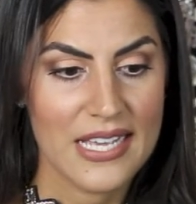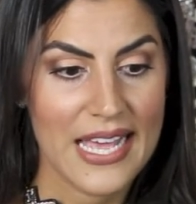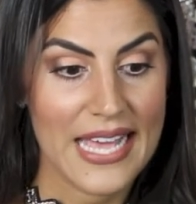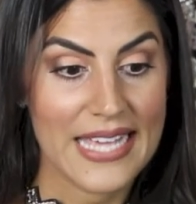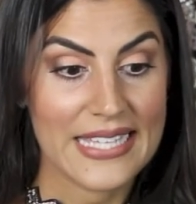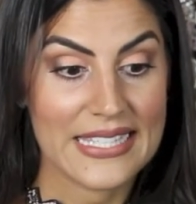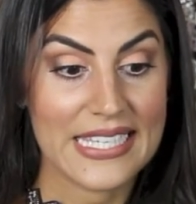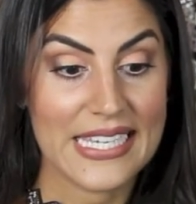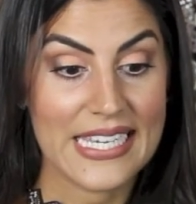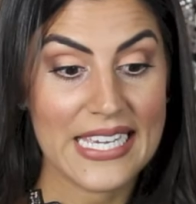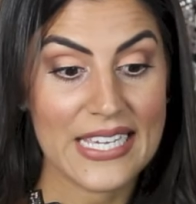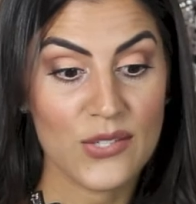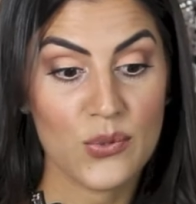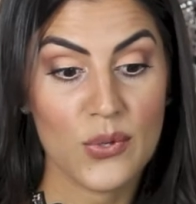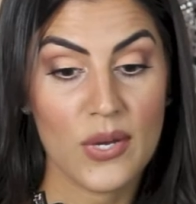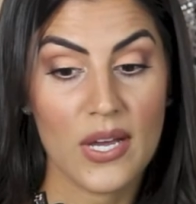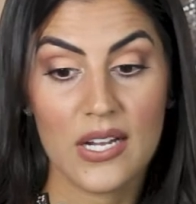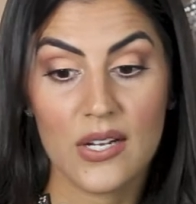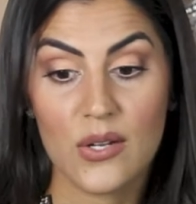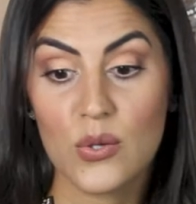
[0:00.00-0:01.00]
Así que eso
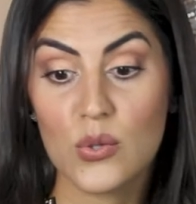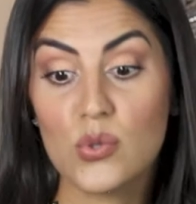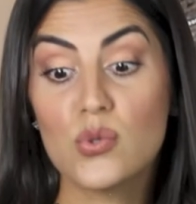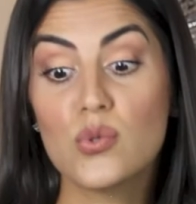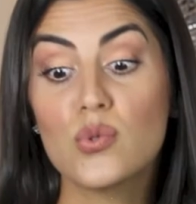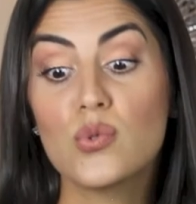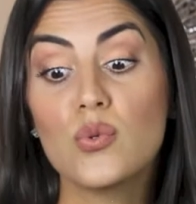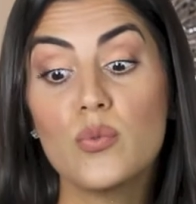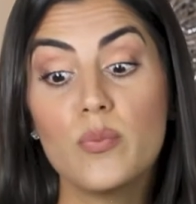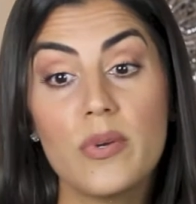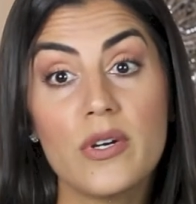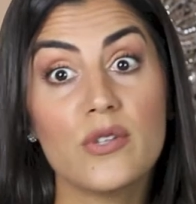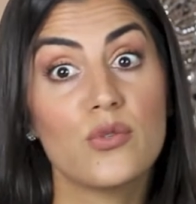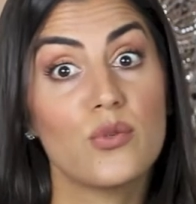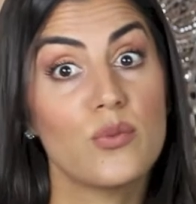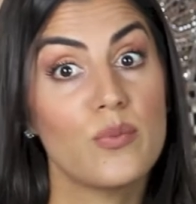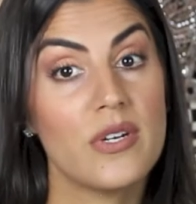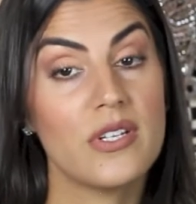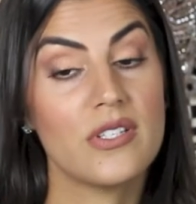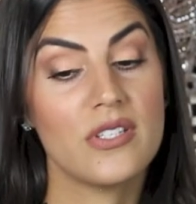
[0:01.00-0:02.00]
es algo súper,
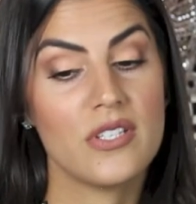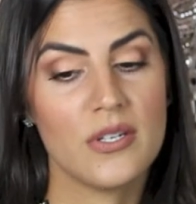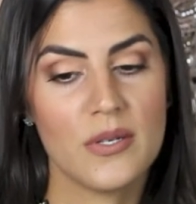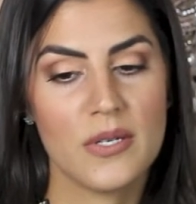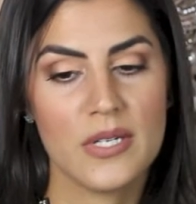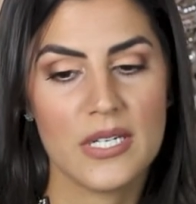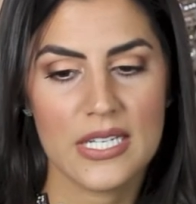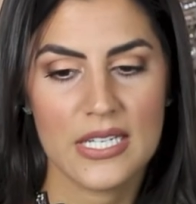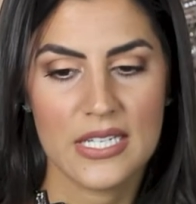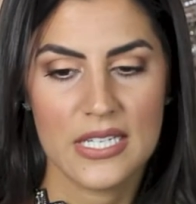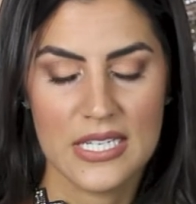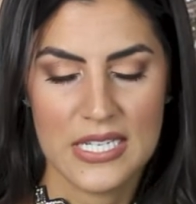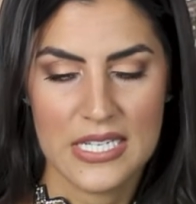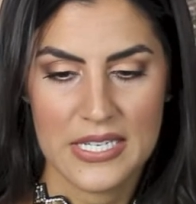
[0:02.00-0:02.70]
súper chévere